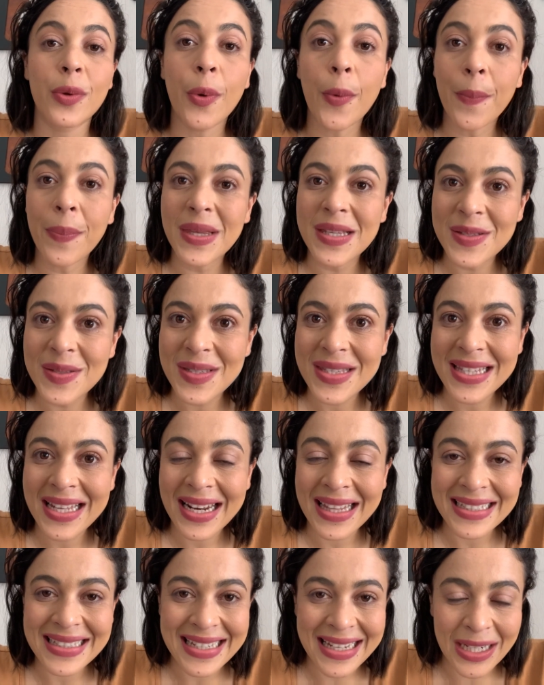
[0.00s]
o piso
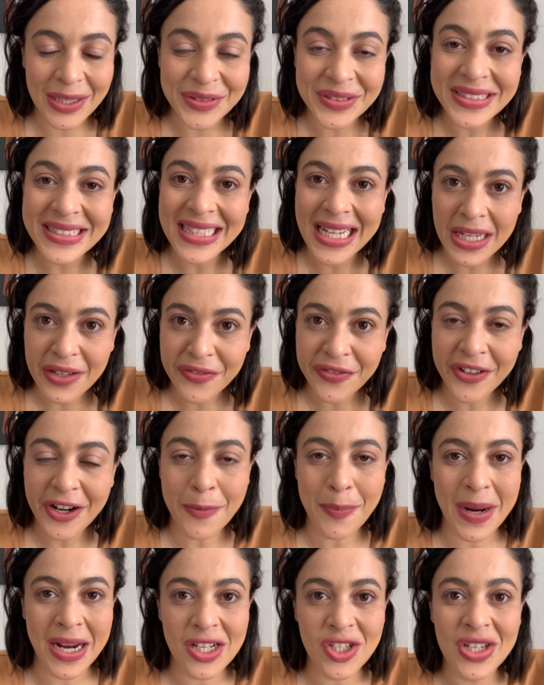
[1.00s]
salarial da
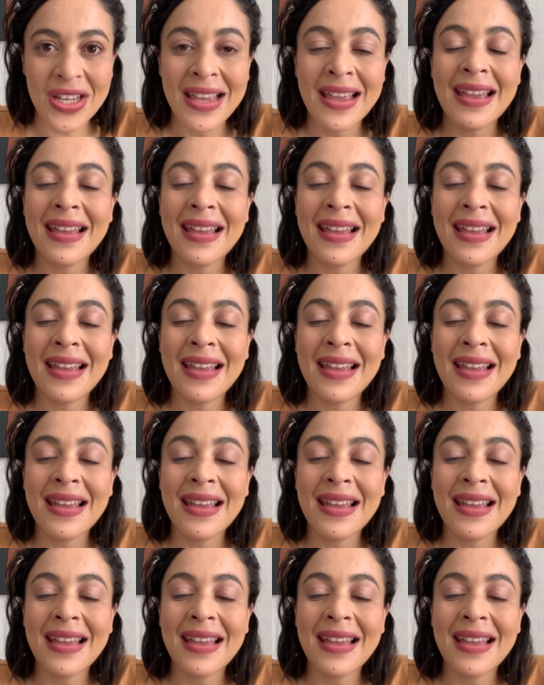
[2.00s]
enfermagem.